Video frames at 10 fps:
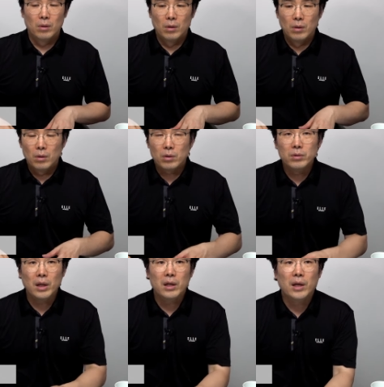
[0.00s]
근데
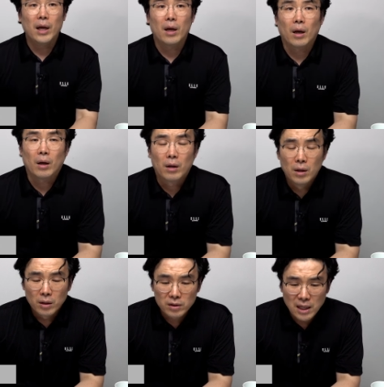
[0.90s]
이게
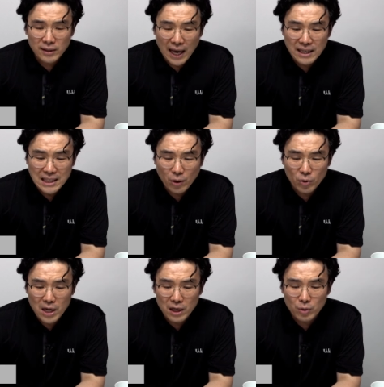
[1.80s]
그냥 개인 사건이
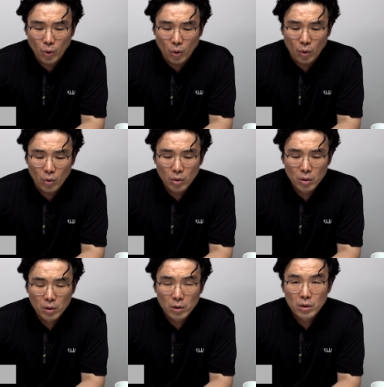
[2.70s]
아니고
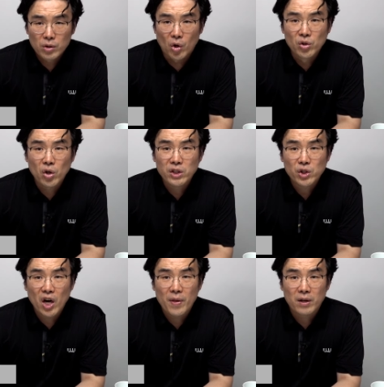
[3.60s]
연결을
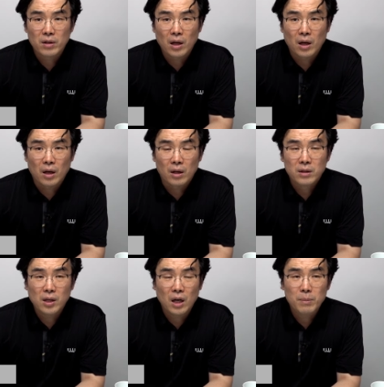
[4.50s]
시켜야 되는데 이
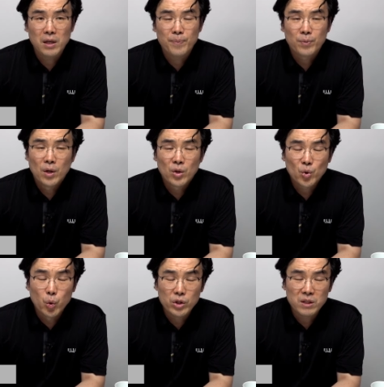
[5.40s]
사람이
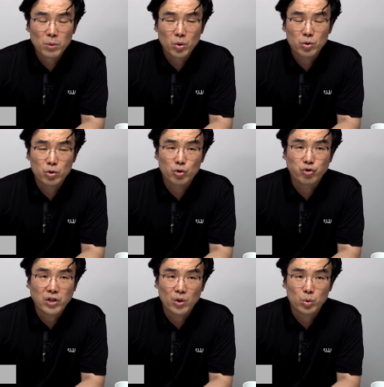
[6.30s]
도이치모터스
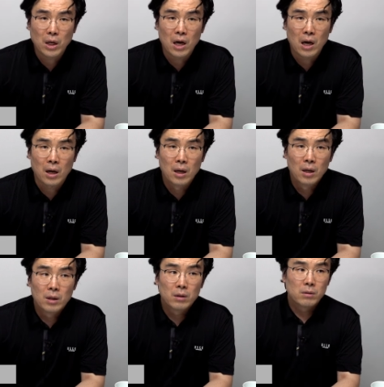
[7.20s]
주가 조작
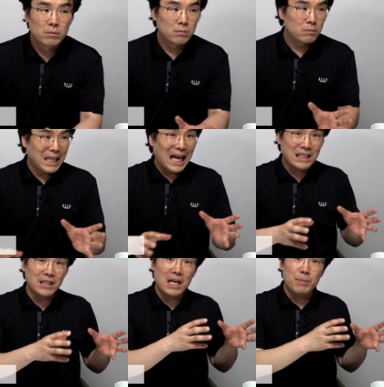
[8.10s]
당사자
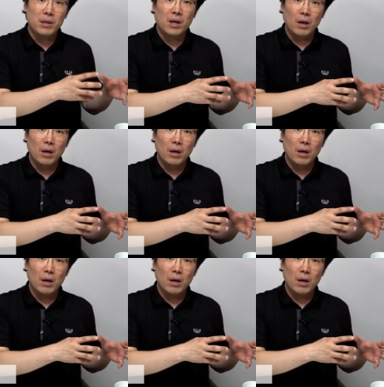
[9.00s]
아닙니까?